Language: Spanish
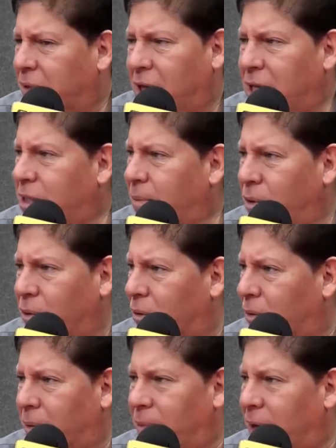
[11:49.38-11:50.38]
15
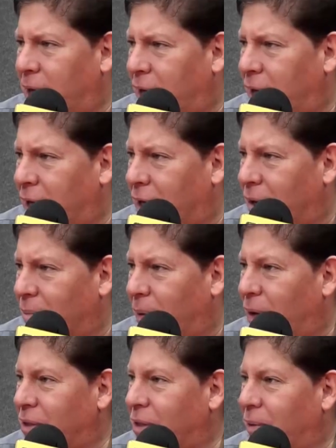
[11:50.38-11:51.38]
minutos, vamos a llegar ahí.
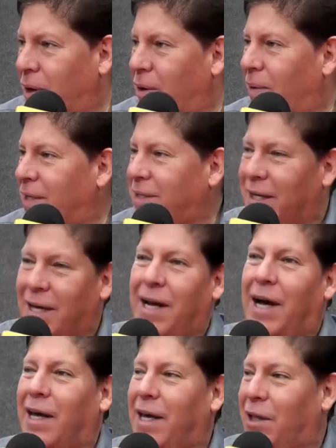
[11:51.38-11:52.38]
Pero ese vuelo va a
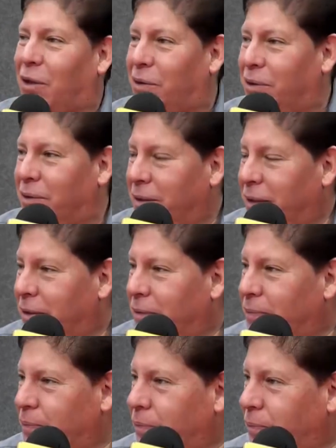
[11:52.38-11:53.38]
seguir a Quito. Quito,
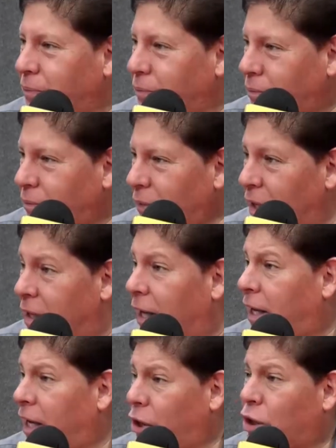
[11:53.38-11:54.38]
ah, ya, Guayaquil.
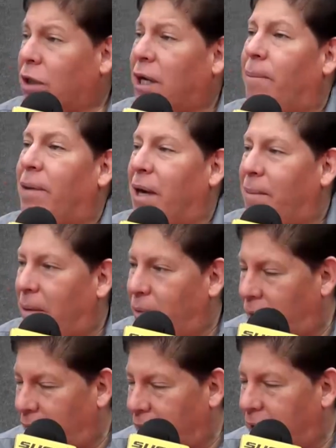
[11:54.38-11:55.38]
De Quito también
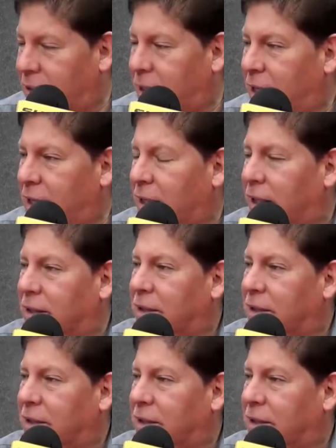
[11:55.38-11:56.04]
vamos a ir a Salinas.